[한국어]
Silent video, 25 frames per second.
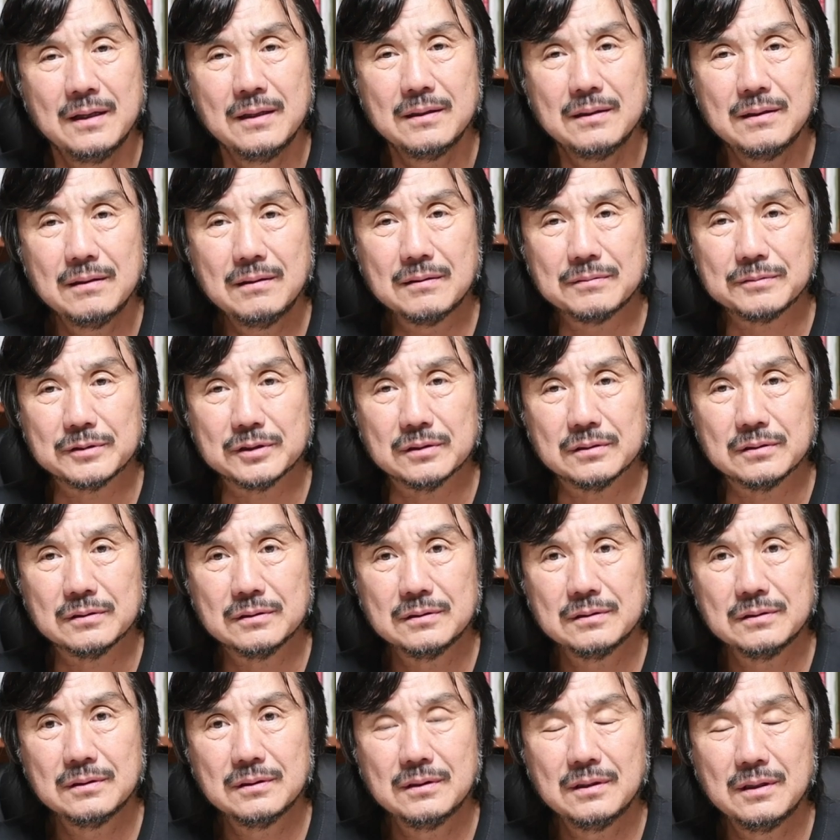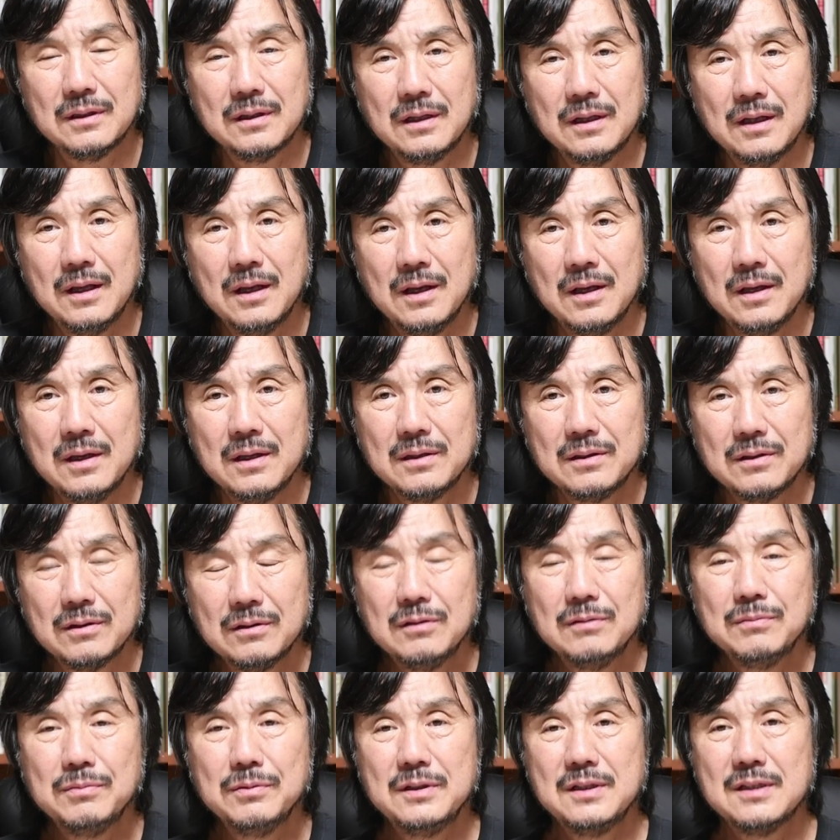여러분,
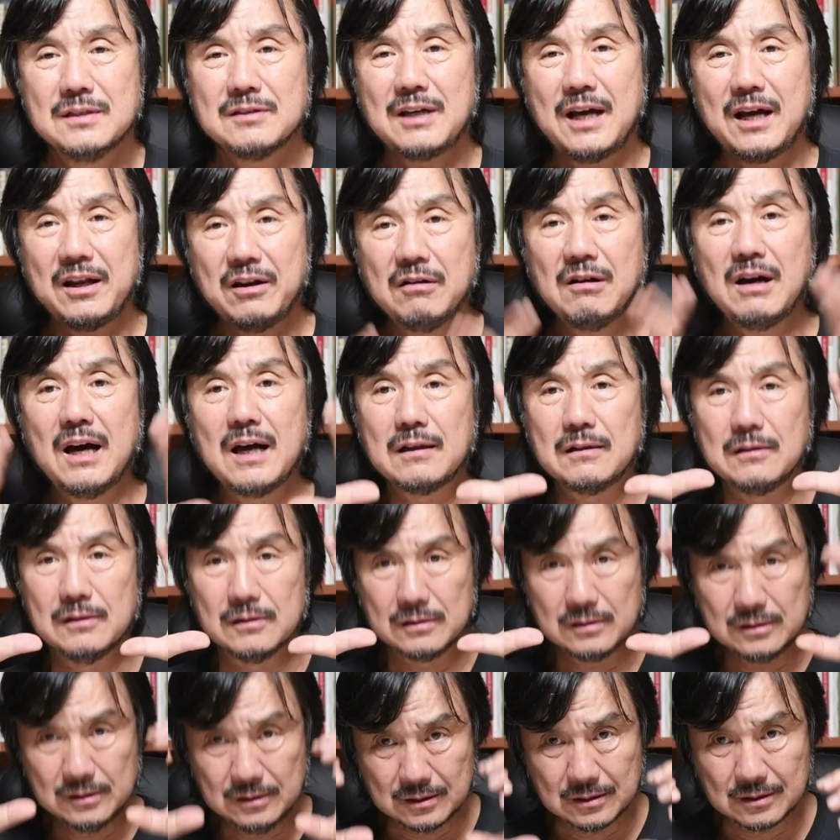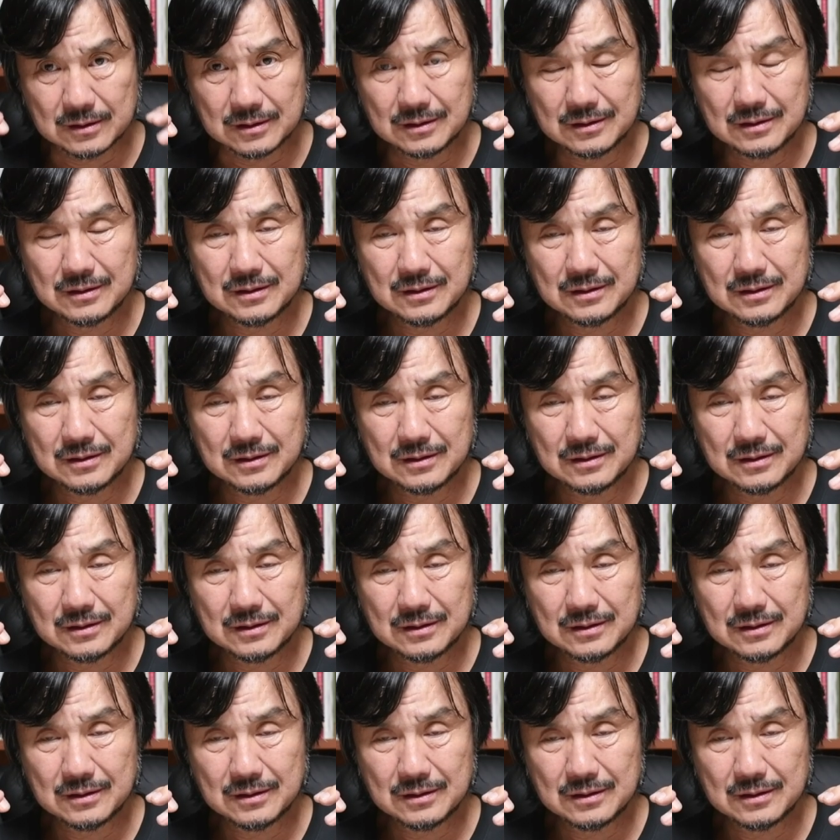여러분이 촬영한 것은